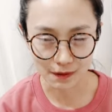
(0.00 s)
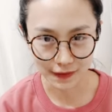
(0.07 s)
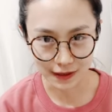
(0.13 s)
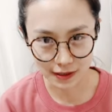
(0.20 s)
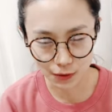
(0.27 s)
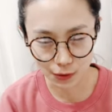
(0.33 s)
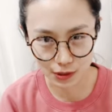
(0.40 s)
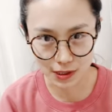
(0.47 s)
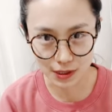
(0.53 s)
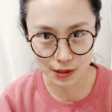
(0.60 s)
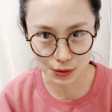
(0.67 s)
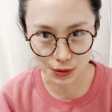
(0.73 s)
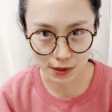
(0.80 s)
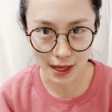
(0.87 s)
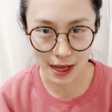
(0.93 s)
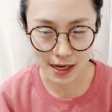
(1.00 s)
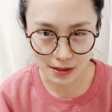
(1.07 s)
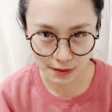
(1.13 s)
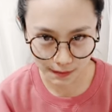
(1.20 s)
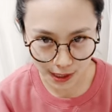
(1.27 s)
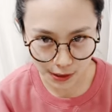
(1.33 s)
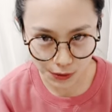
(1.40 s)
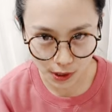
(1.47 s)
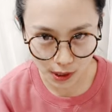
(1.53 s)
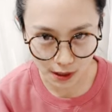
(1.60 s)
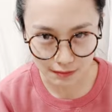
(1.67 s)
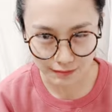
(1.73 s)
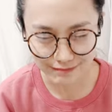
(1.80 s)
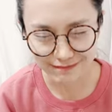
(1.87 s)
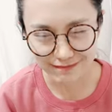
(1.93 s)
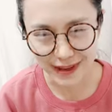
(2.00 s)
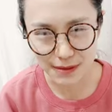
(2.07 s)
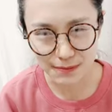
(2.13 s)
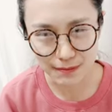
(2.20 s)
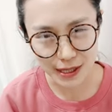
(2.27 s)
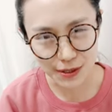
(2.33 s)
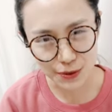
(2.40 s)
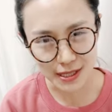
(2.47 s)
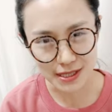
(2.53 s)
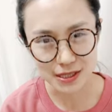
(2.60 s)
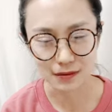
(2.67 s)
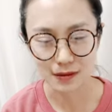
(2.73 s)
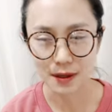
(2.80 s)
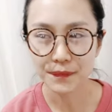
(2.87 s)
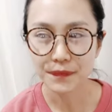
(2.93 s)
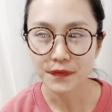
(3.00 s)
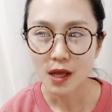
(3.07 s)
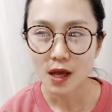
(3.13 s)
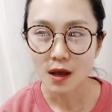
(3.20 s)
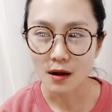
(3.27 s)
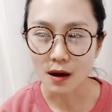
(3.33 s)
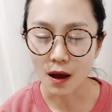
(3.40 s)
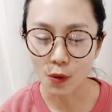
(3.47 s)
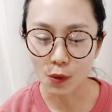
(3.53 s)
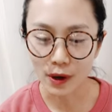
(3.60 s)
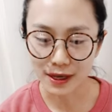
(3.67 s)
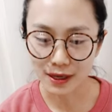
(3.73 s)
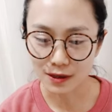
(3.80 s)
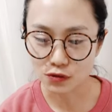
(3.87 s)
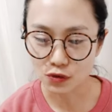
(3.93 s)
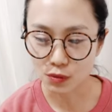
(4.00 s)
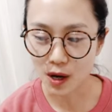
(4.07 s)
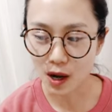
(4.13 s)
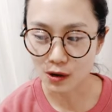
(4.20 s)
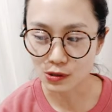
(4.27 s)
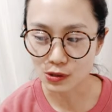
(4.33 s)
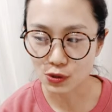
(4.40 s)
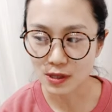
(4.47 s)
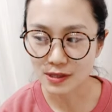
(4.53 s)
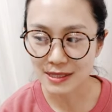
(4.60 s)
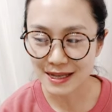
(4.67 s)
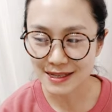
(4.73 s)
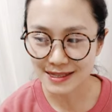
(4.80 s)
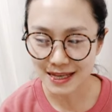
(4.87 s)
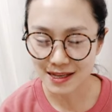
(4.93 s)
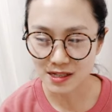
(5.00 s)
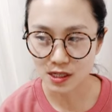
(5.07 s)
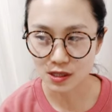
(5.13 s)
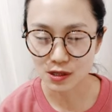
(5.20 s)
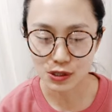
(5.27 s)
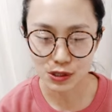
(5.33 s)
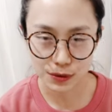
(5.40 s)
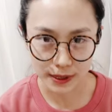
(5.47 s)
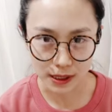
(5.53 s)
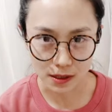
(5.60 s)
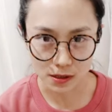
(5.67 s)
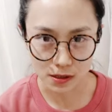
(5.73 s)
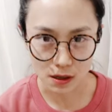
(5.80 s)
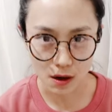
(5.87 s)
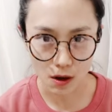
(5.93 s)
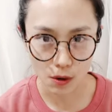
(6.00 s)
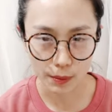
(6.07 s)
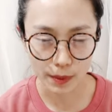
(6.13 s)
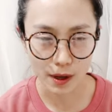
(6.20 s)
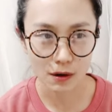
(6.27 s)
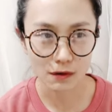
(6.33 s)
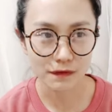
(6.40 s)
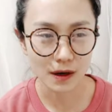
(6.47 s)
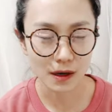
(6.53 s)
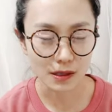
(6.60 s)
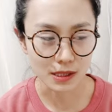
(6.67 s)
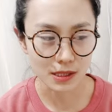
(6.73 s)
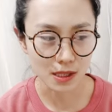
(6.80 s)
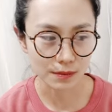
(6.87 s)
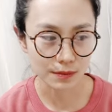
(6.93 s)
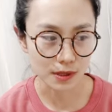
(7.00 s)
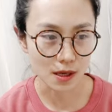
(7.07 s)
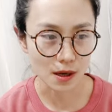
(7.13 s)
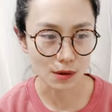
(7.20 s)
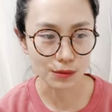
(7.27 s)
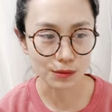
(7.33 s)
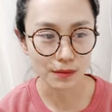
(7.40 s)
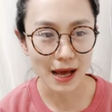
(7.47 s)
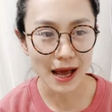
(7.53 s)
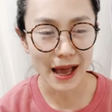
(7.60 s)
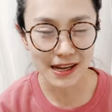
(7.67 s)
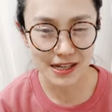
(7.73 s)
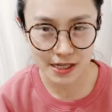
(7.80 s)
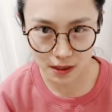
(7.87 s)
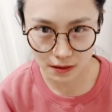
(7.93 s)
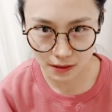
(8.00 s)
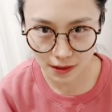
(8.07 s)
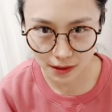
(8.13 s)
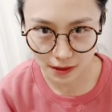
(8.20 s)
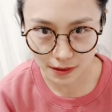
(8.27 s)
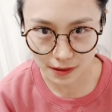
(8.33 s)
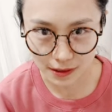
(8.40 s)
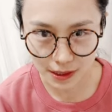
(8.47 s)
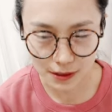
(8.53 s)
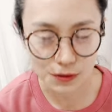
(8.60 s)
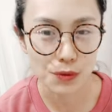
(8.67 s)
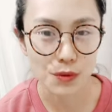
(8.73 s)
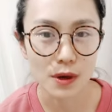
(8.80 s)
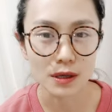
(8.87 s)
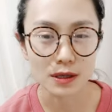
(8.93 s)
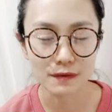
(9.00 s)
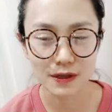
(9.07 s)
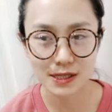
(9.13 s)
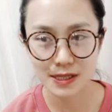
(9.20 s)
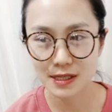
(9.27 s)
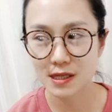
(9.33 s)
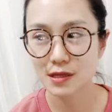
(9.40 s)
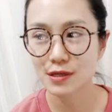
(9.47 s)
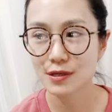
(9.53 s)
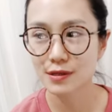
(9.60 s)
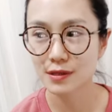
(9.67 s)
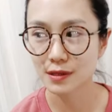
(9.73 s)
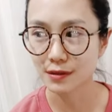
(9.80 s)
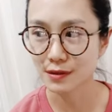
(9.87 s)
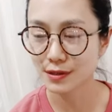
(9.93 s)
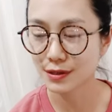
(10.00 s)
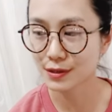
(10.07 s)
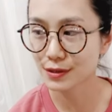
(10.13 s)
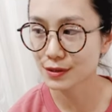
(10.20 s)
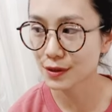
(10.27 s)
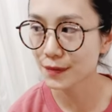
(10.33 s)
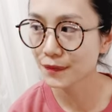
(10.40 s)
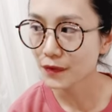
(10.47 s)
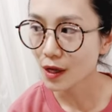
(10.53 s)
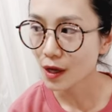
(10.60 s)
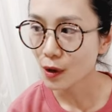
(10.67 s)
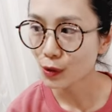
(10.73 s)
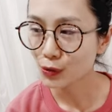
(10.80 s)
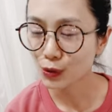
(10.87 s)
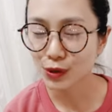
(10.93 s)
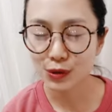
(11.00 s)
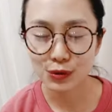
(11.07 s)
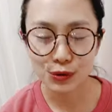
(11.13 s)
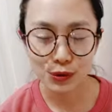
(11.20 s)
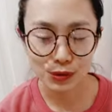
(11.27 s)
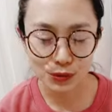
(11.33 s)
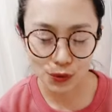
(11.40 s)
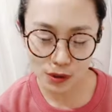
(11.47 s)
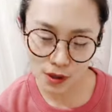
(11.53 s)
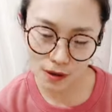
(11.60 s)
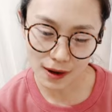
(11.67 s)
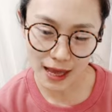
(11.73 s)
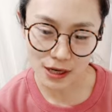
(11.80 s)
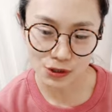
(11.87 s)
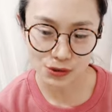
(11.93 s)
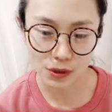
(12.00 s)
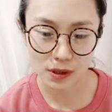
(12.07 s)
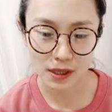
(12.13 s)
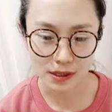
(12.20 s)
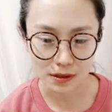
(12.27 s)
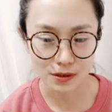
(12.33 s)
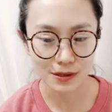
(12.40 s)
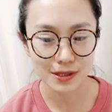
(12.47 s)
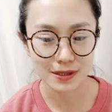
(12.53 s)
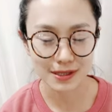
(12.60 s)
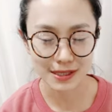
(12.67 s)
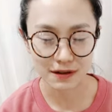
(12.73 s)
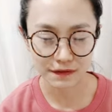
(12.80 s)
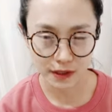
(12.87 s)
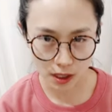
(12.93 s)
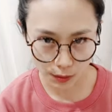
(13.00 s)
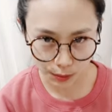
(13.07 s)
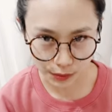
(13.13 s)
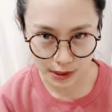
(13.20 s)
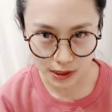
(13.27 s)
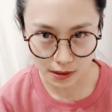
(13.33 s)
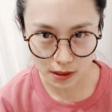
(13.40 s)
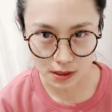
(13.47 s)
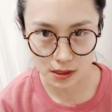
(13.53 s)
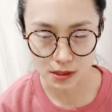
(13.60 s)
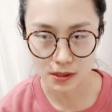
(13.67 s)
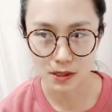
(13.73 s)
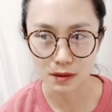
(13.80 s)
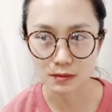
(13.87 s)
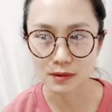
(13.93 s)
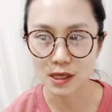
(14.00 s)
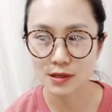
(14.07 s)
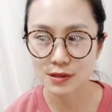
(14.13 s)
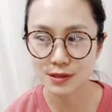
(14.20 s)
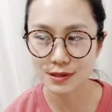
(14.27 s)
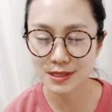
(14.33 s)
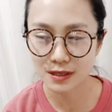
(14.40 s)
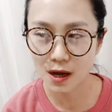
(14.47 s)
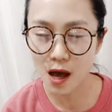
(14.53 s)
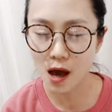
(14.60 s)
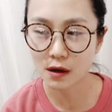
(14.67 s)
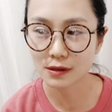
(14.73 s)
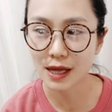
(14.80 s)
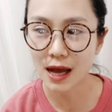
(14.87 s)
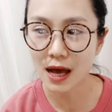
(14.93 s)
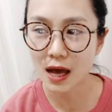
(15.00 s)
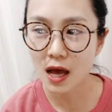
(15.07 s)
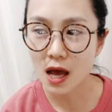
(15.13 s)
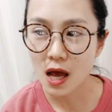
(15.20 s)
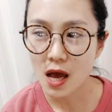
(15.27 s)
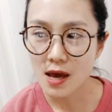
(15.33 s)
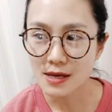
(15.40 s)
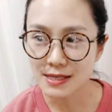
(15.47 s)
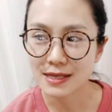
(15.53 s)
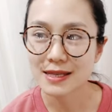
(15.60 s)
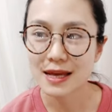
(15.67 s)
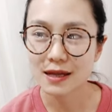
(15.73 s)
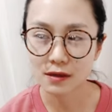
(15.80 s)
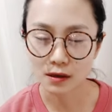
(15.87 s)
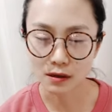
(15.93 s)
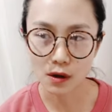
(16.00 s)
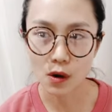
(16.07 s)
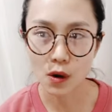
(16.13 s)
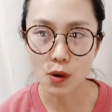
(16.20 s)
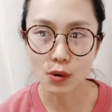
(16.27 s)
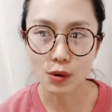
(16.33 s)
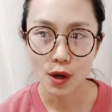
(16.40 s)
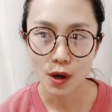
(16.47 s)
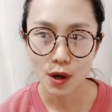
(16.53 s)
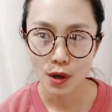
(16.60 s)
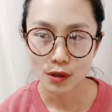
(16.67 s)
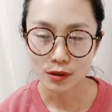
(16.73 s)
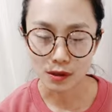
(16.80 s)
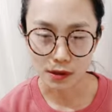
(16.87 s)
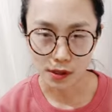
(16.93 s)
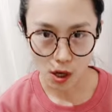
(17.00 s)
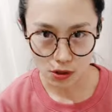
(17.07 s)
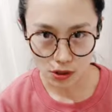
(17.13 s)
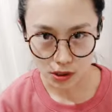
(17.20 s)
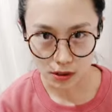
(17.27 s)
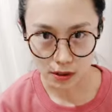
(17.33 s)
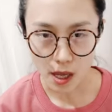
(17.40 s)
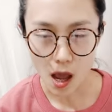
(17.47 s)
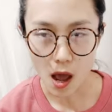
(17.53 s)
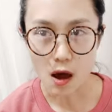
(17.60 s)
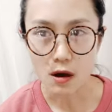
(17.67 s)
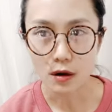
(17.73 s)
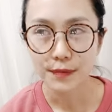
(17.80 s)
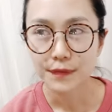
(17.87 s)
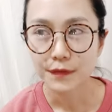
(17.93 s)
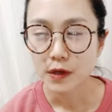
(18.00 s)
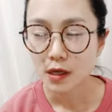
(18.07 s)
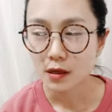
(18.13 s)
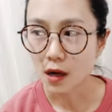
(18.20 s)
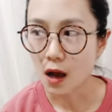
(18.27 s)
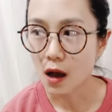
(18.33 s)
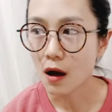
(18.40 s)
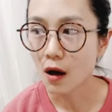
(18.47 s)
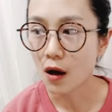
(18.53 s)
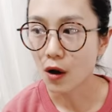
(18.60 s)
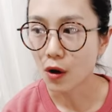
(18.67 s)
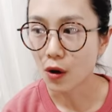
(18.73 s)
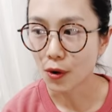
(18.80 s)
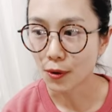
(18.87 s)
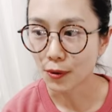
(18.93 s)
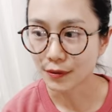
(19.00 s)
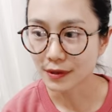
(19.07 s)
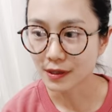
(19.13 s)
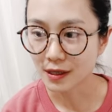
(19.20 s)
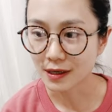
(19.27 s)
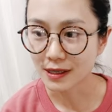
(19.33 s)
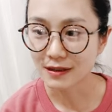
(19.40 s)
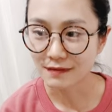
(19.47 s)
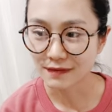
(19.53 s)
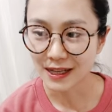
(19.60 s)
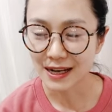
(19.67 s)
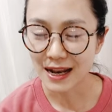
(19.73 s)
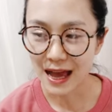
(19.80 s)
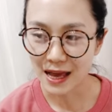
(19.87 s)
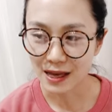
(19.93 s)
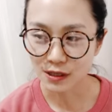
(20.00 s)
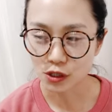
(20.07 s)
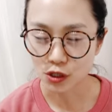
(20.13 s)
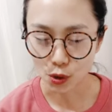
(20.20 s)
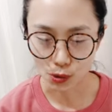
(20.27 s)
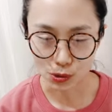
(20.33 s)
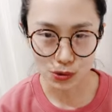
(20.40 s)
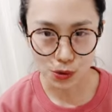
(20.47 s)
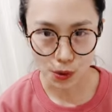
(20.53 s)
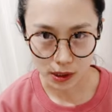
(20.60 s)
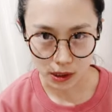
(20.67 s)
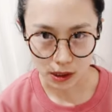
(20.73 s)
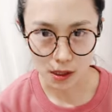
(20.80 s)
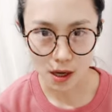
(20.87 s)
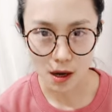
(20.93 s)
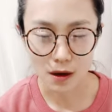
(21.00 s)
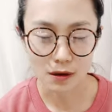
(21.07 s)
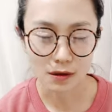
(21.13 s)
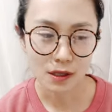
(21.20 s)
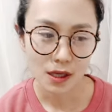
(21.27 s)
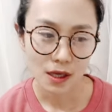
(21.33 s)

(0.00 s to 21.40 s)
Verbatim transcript: 反正我自己觉得还是蛮血。蛮蛮血腥的，然后我也跟祖木老师说，在剪这个视频的时候，不要放一些比较哀伤的音乐，因为这件事情其实对于多肉来说，肯定是一件非常不幸的事情。但是幸好它现在能够得到治疗，然后可以未来有所依靠。